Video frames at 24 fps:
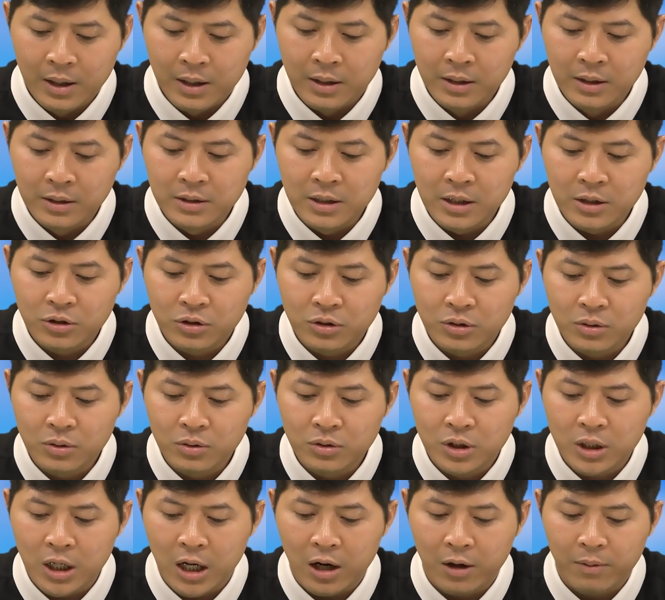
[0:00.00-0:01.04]
Đức Giêsu
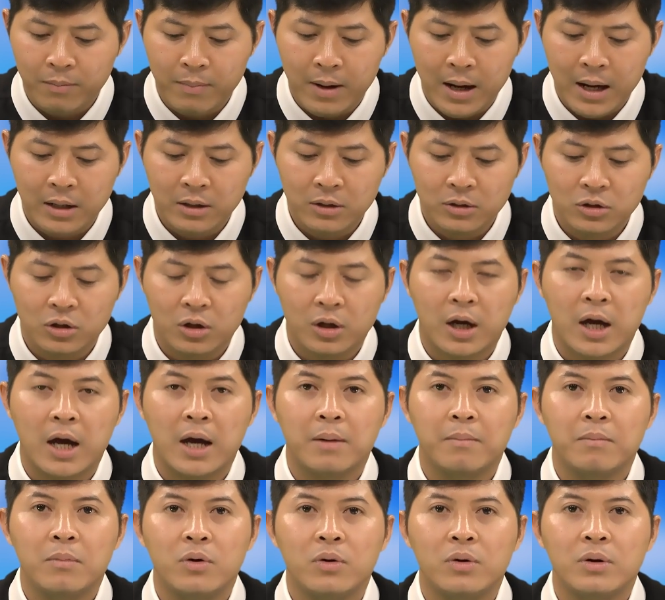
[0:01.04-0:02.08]
trao ban cho
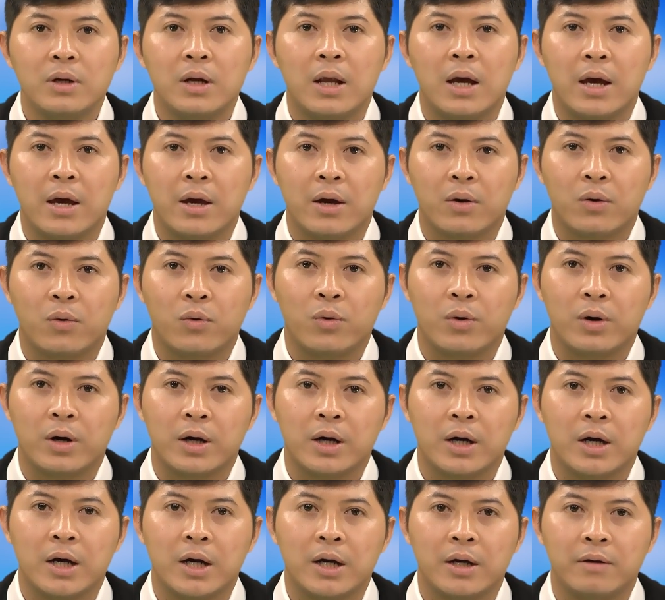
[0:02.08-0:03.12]
các môn đệ của
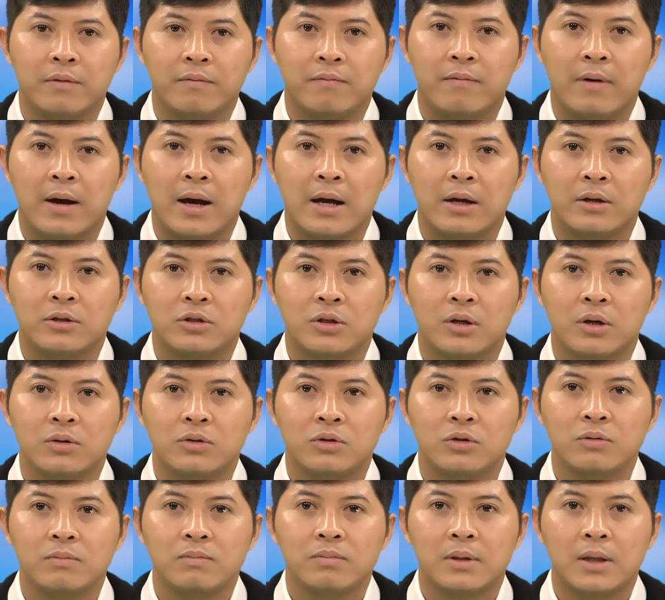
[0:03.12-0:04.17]
người và cho
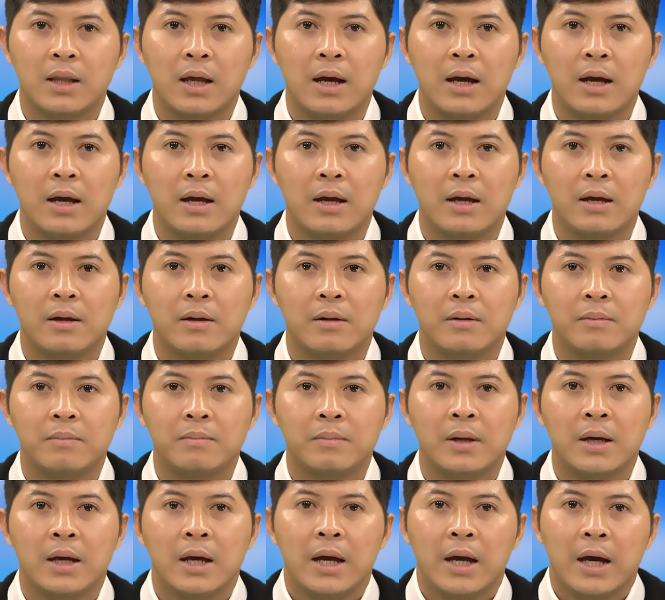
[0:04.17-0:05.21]
chúng ta.
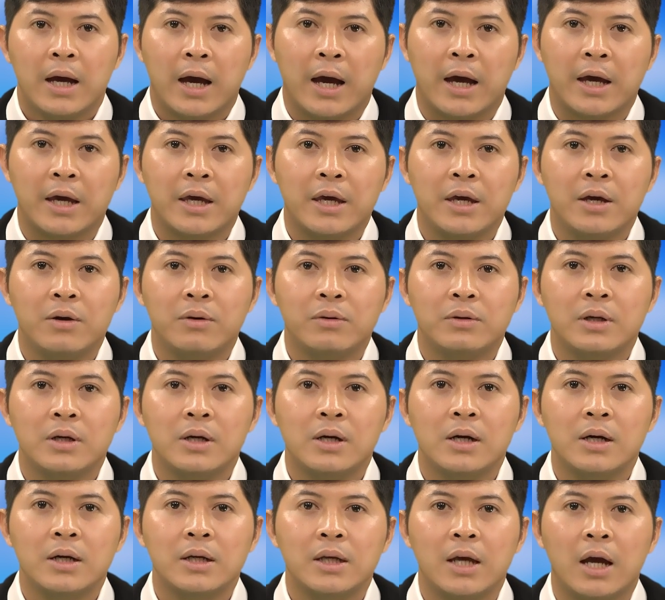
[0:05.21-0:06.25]
Hãy yêu
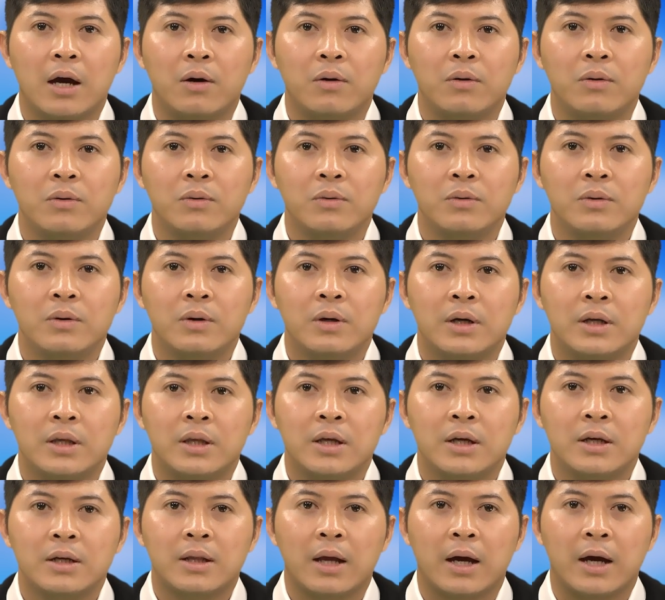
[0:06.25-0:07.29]
thương nhau
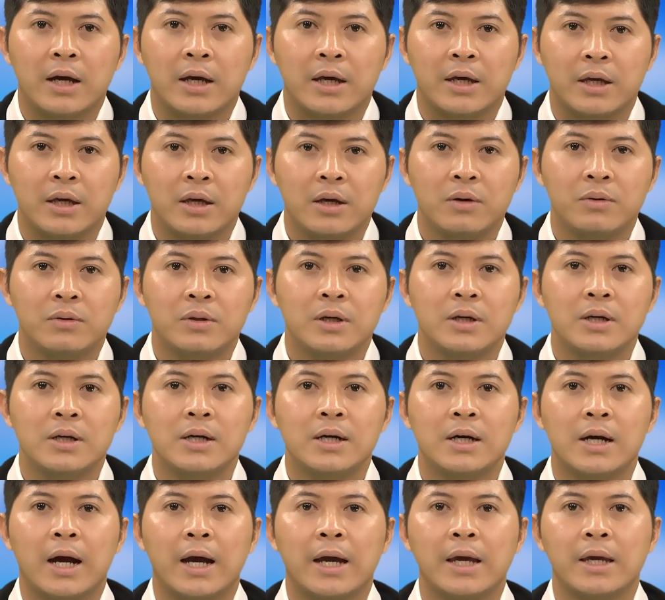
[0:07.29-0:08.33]
như thầy yêu
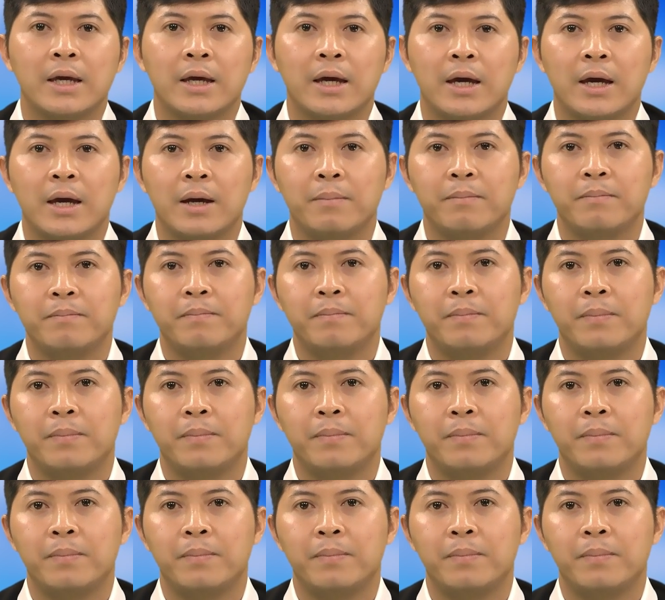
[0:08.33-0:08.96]
thương anh em.